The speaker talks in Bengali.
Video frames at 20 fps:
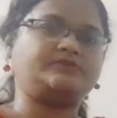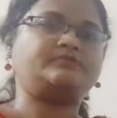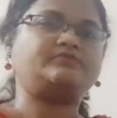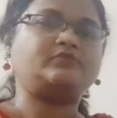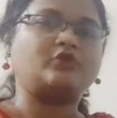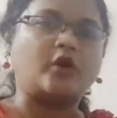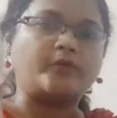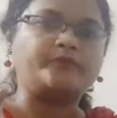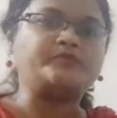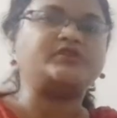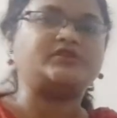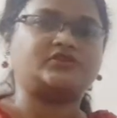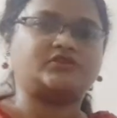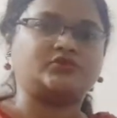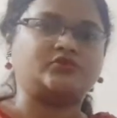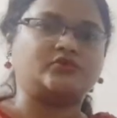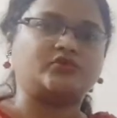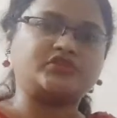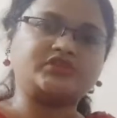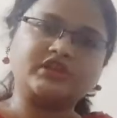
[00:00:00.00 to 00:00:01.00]

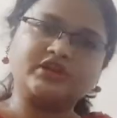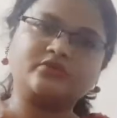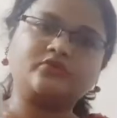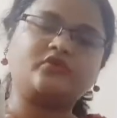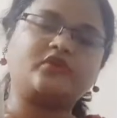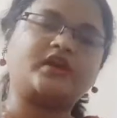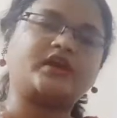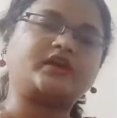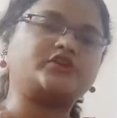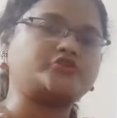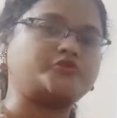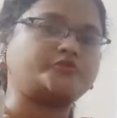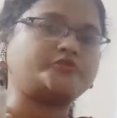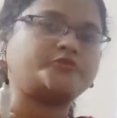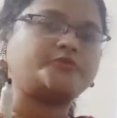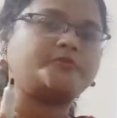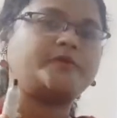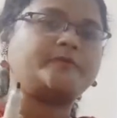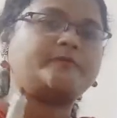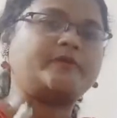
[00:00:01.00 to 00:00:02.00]
অবজেক্টসগুলো সেগুলোর আগে
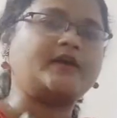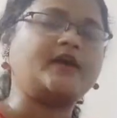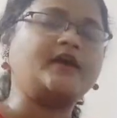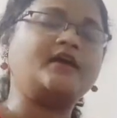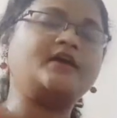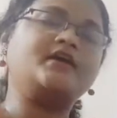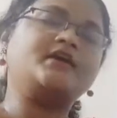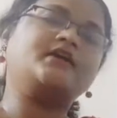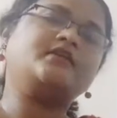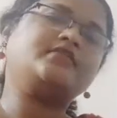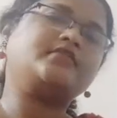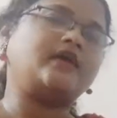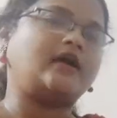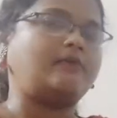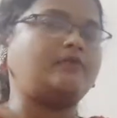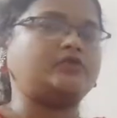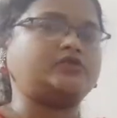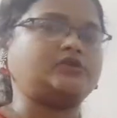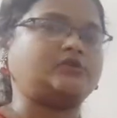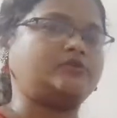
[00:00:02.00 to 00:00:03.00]
সবসময় আমরা দা
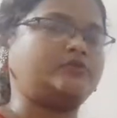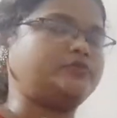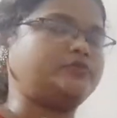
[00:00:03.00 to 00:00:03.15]
বসাবো